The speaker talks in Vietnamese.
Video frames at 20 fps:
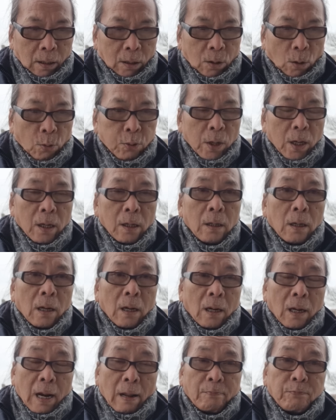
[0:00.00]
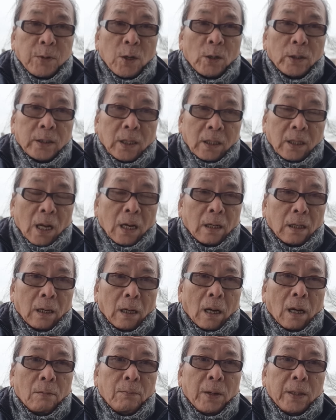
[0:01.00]
cũng như làm cho tình hình
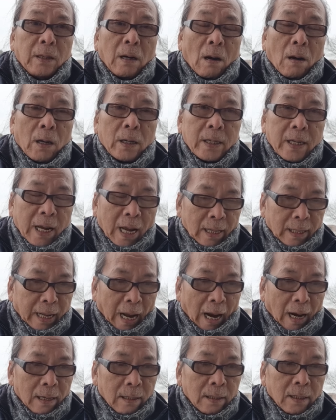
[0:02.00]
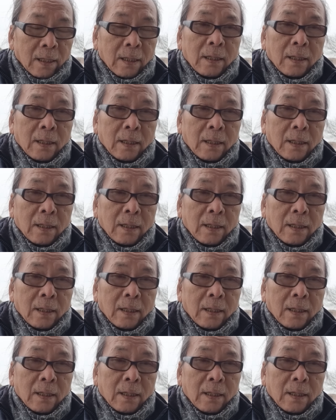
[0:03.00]
ở Biển Đỏ căng thẳng.